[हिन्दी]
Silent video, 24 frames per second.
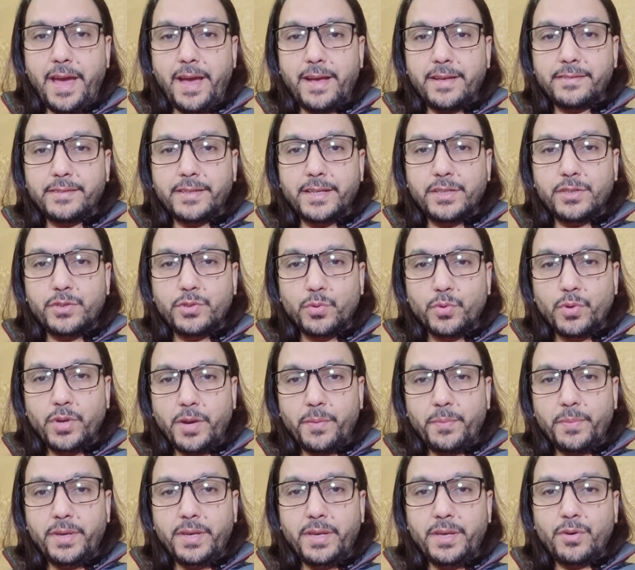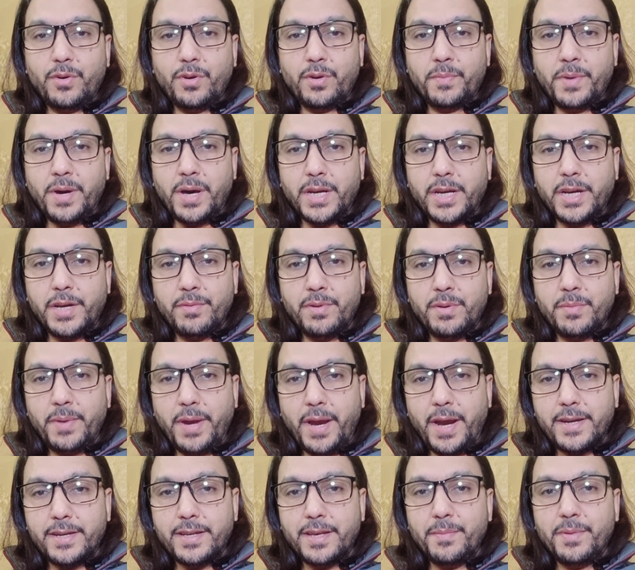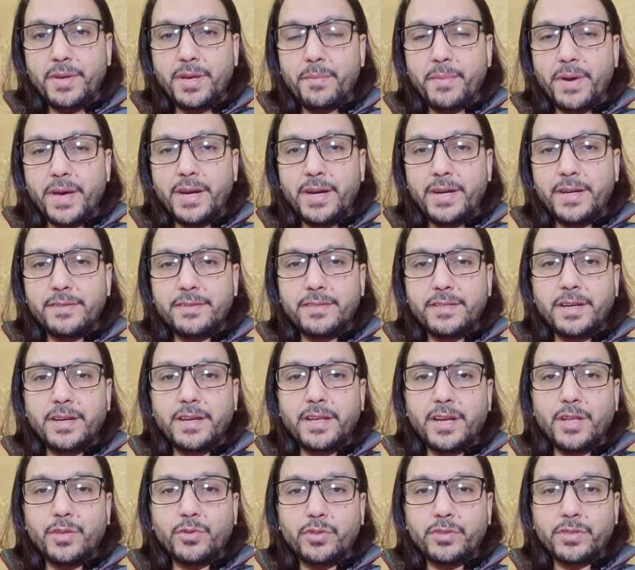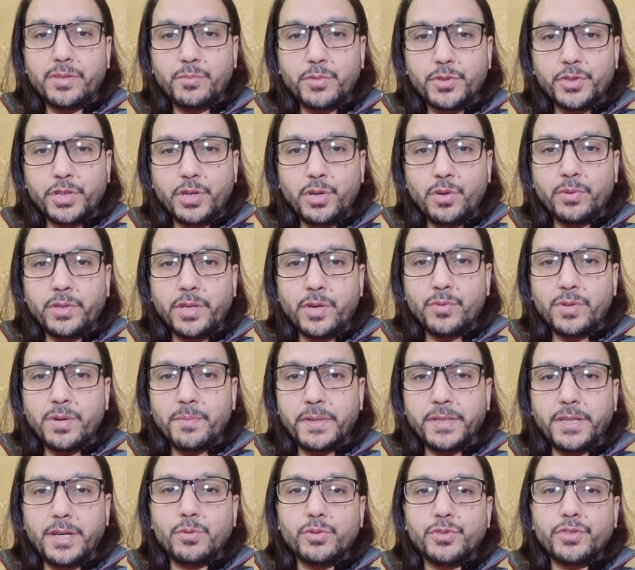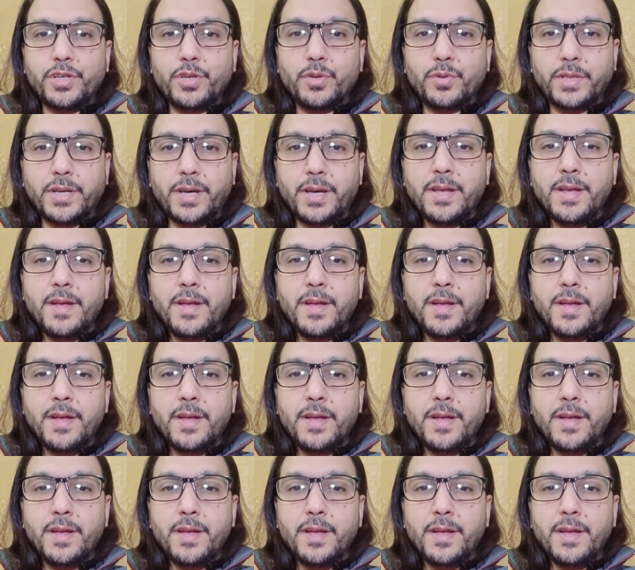एज ए जूलर भी और मार्केट में बैठ के भी हमारे डिसीजन लेना थोड़ा सा मुश्किल होता है उनको पता कुछ नहीं होता